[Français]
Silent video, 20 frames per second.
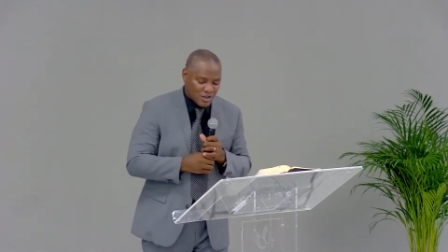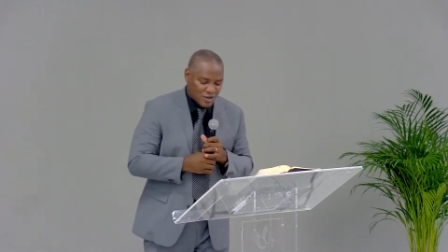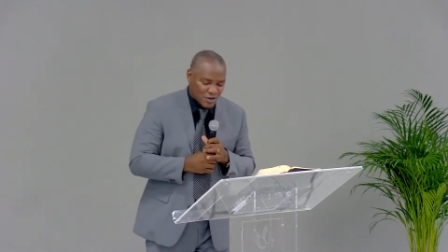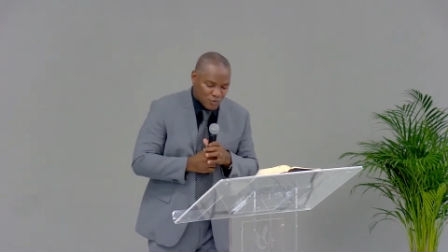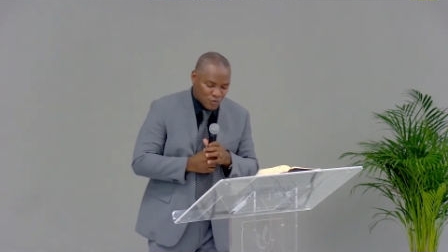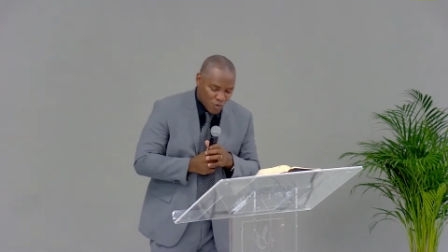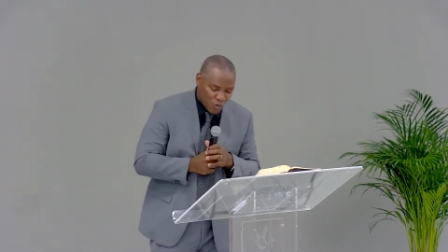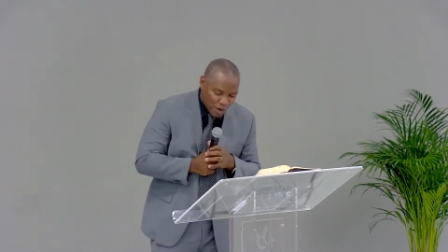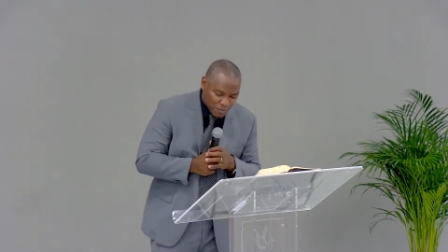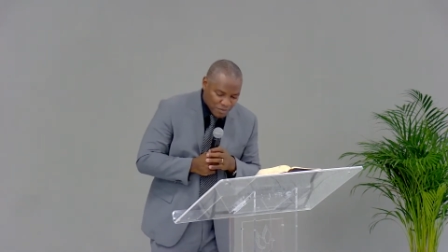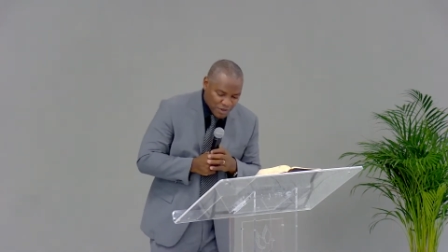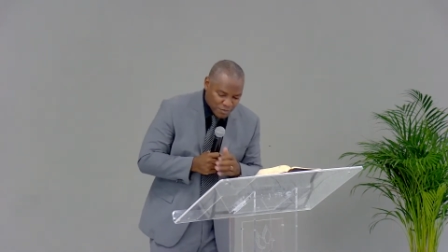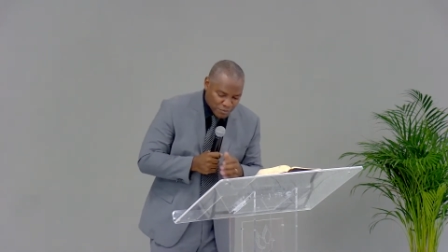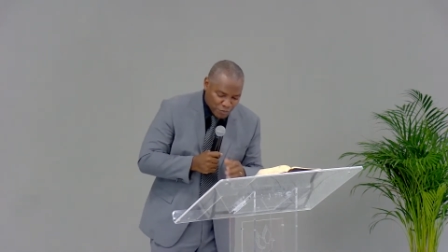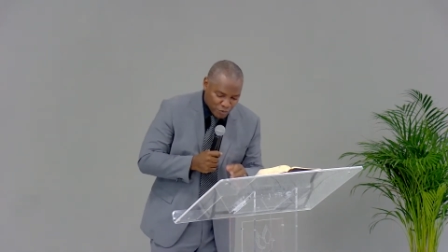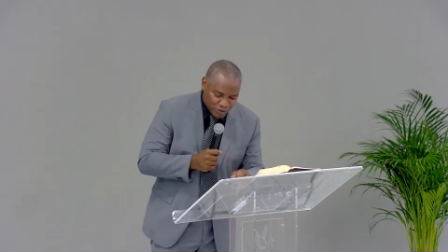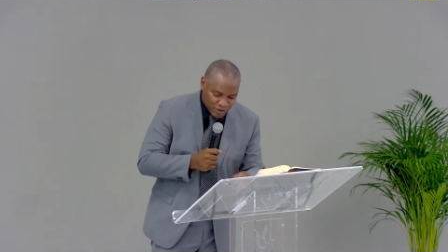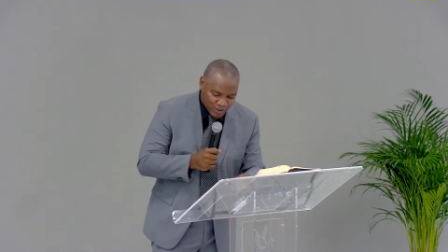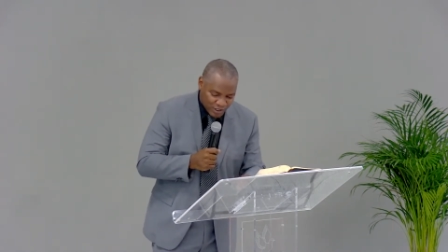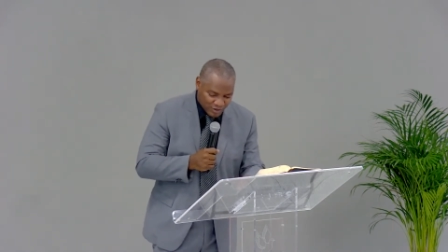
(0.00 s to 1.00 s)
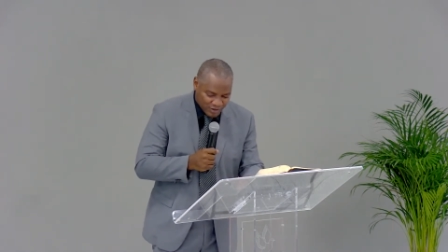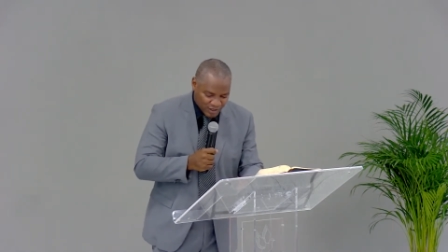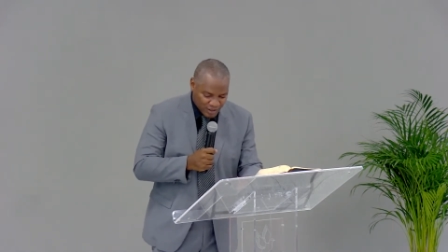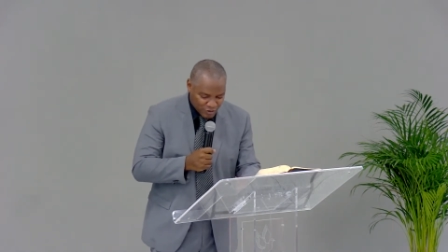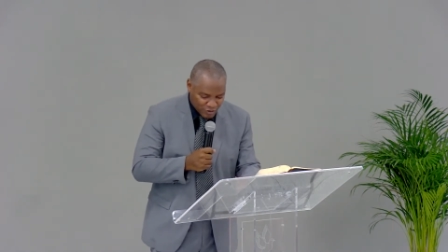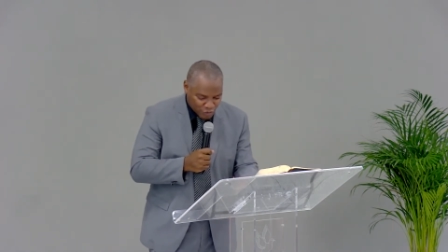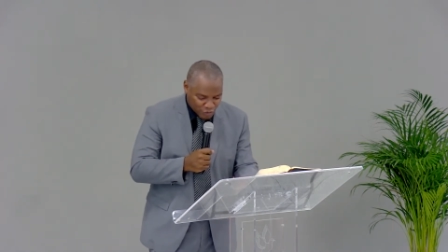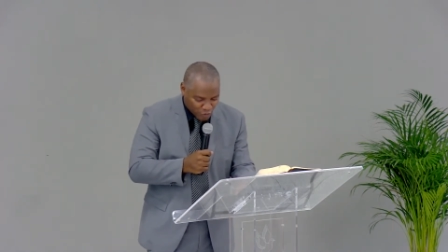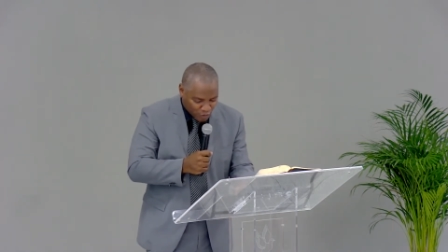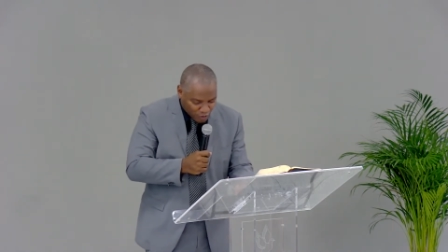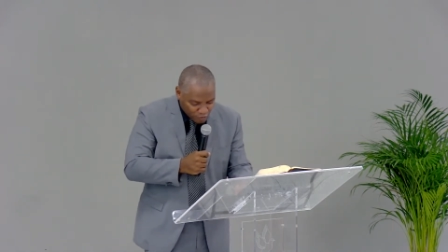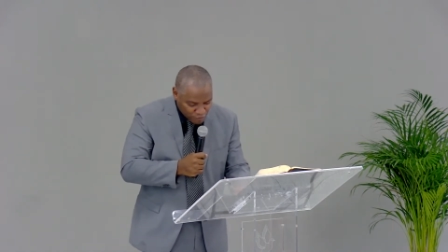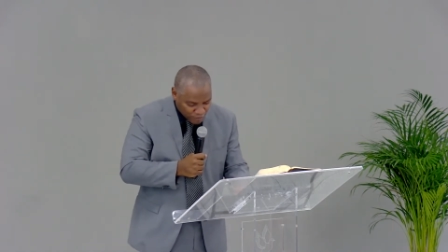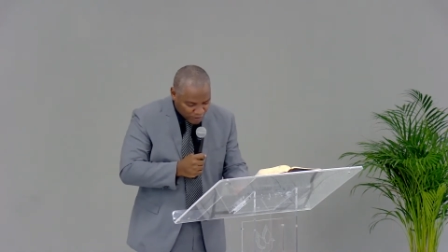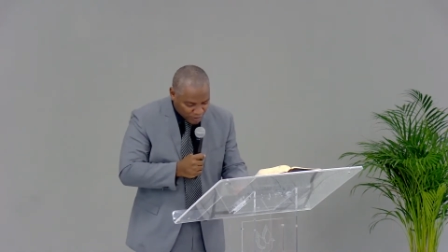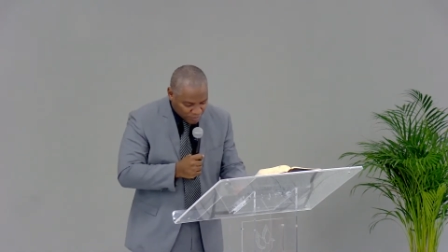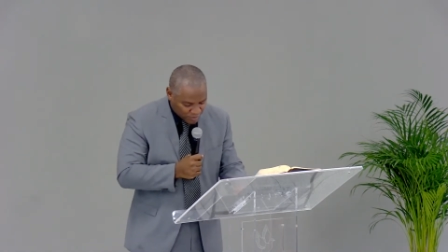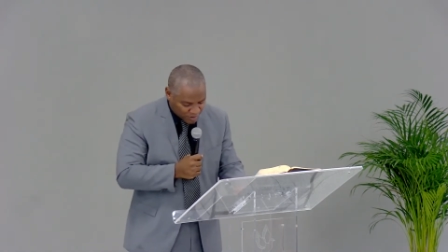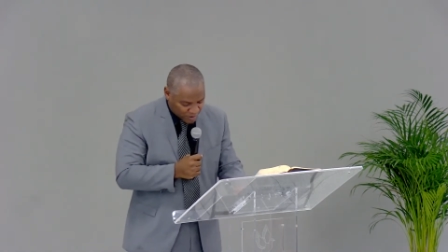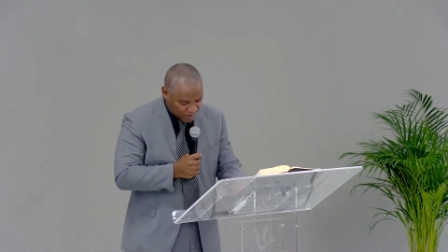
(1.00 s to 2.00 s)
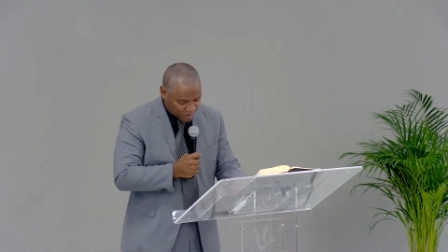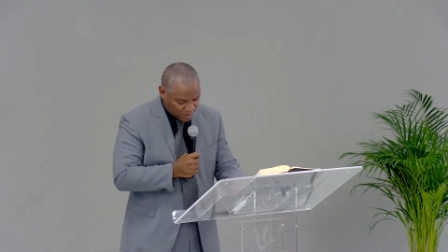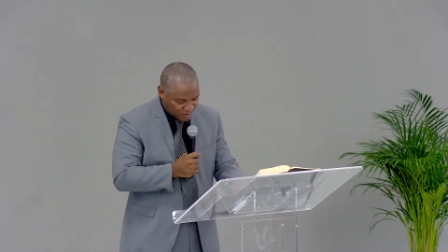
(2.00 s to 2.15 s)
voire même pour certains se renfermer